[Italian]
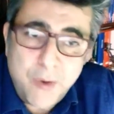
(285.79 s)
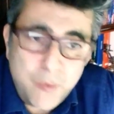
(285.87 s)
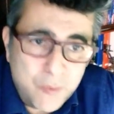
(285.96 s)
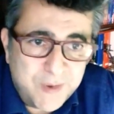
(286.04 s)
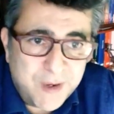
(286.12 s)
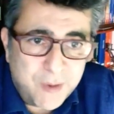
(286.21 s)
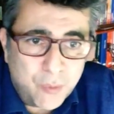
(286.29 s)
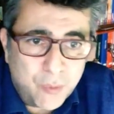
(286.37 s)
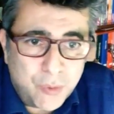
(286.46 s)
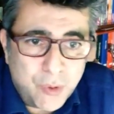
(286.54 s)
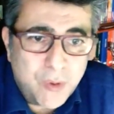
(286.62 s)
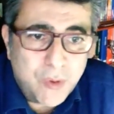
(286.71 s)
Un
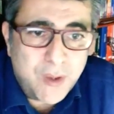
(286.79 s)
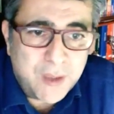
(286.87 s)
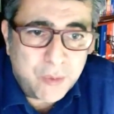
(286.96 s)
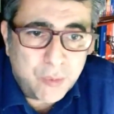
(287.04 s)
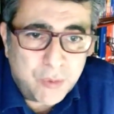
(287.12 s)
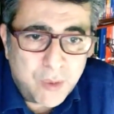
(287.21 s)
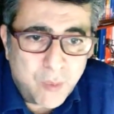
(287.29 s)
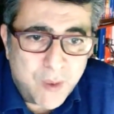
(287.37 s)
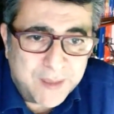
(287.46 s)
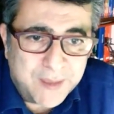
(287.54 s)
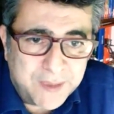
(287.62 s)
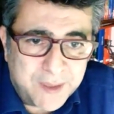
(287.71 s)
saluto a tutti
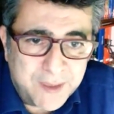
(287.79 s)
quanti.